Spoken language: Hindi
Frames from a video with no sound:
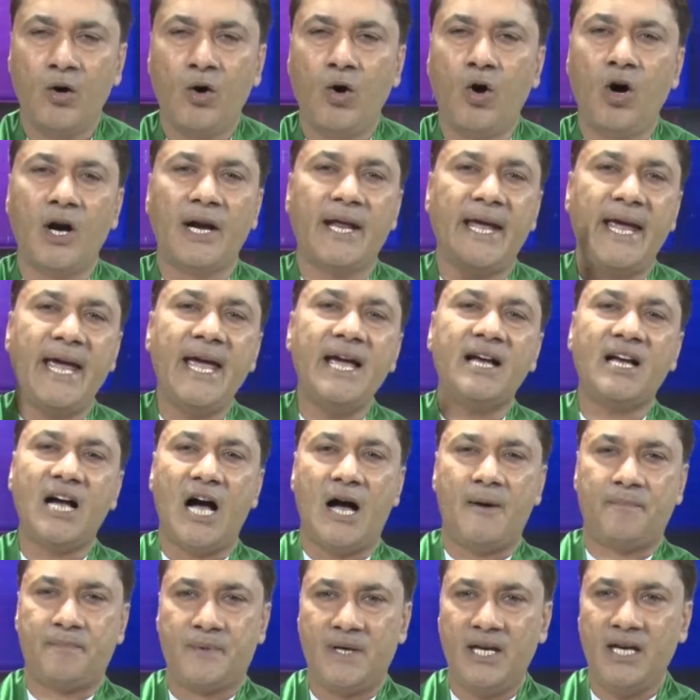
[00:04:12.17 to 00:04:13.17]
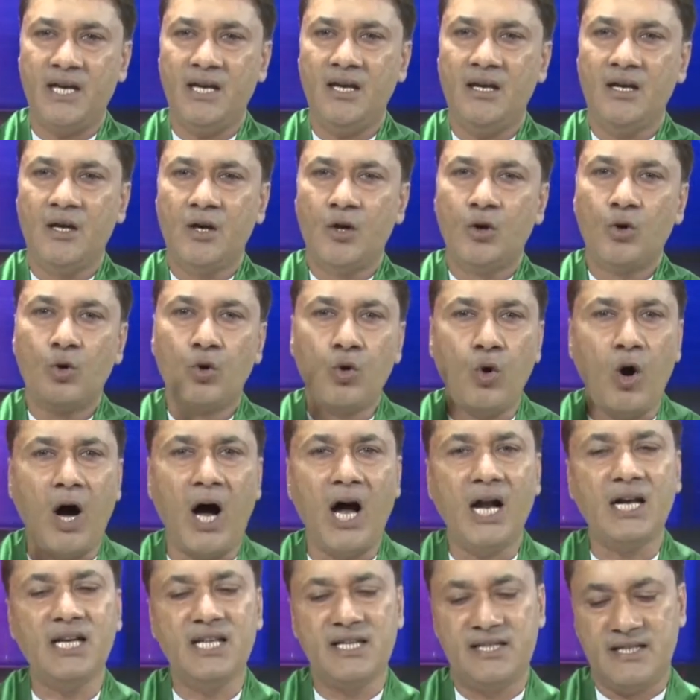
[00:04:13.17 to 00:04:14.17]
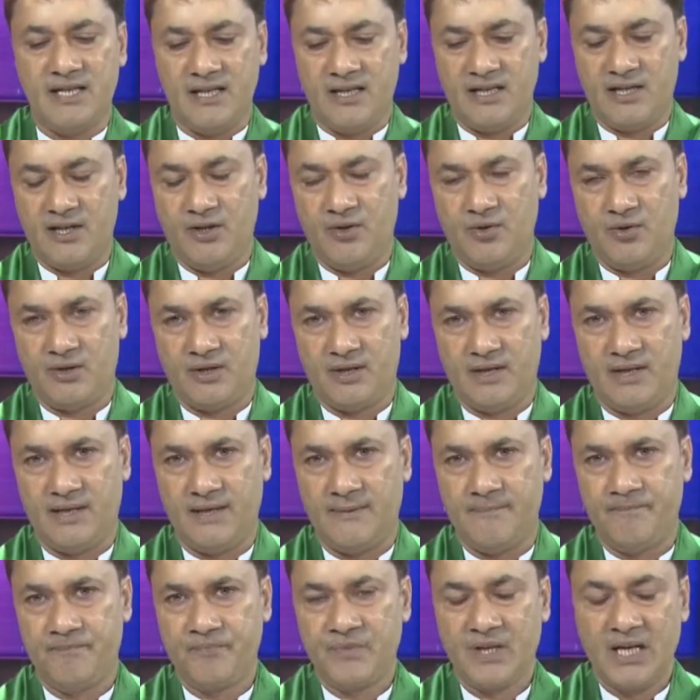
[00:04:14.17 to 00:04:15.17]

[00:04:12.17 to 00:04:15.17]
और एक आपकी रूहानी ज़िंदगी होती है